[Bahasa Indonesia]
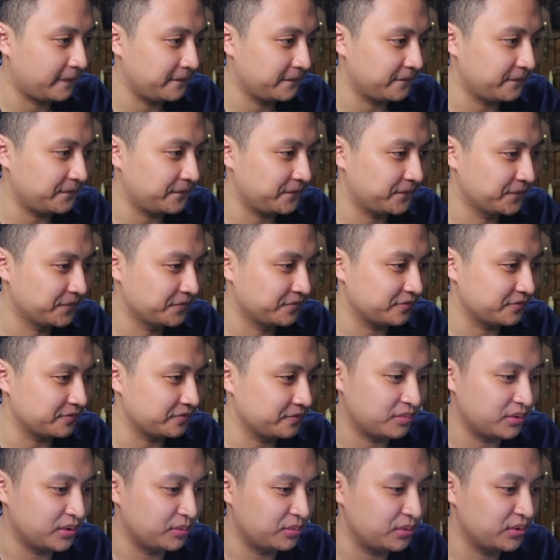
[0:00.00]
piu piu
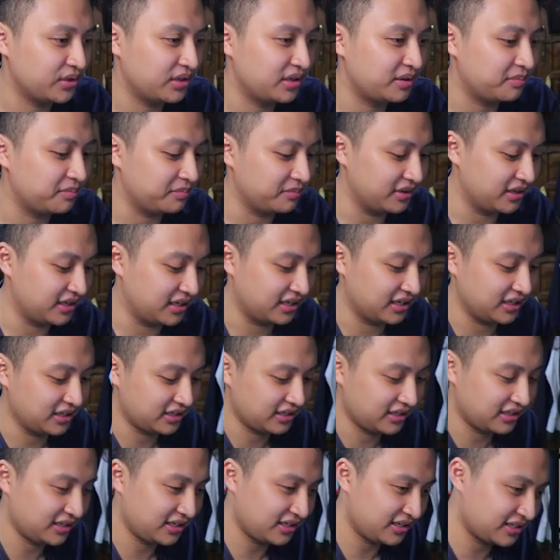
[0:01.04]
piu piu ada pembelaan
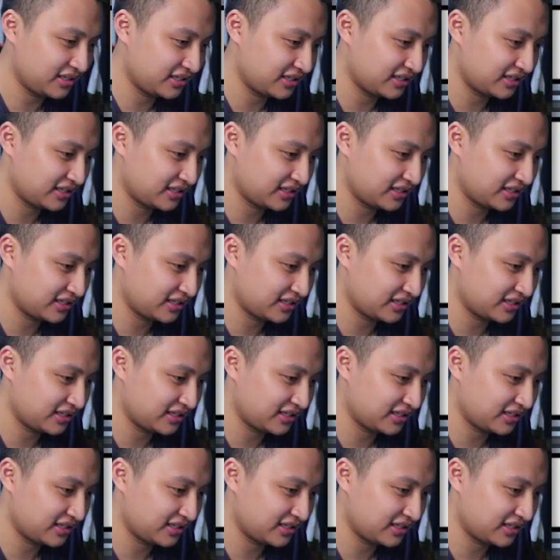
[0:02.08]
kah